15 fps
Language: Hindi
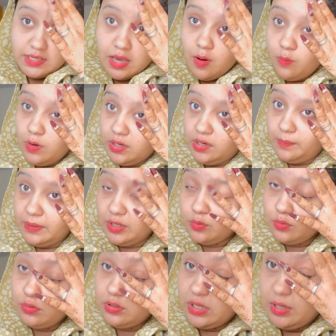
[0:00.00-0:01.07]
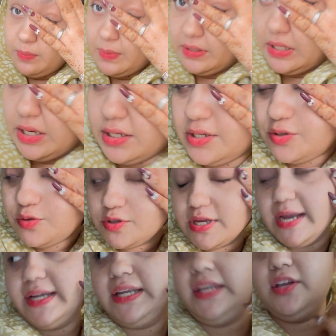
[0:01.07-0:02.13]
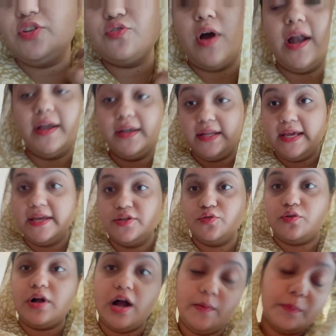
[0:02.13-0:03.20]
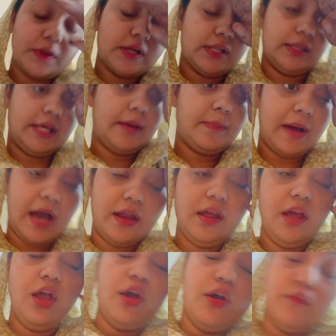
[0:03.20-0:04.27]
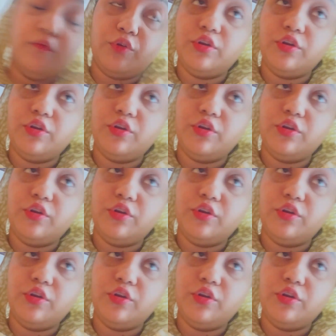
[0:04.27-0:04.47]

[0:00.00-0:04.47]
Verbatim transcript: क्या हुआ ना मेरे को नहीं पता कि सोसाइटी की जो आंटियाँ हैं जो काम करते हैं बाहर वो